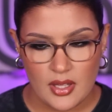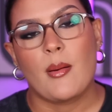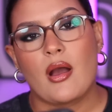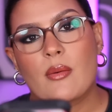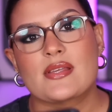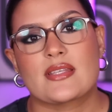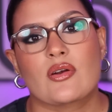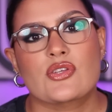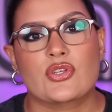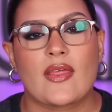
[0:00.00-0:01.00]
Vamos a comenzar
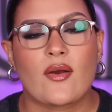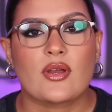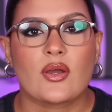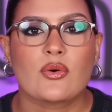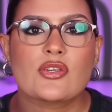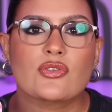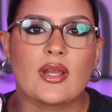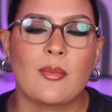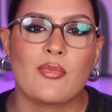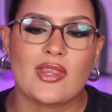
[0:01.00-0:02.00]
con la historia de hoy, que es una
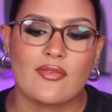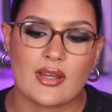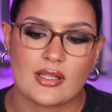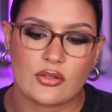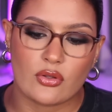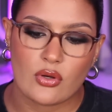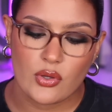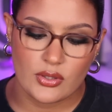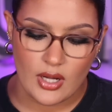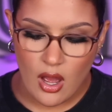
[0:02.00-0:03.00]
historia muy diferente a todo lo
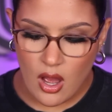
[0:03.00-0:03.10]
que yo traje.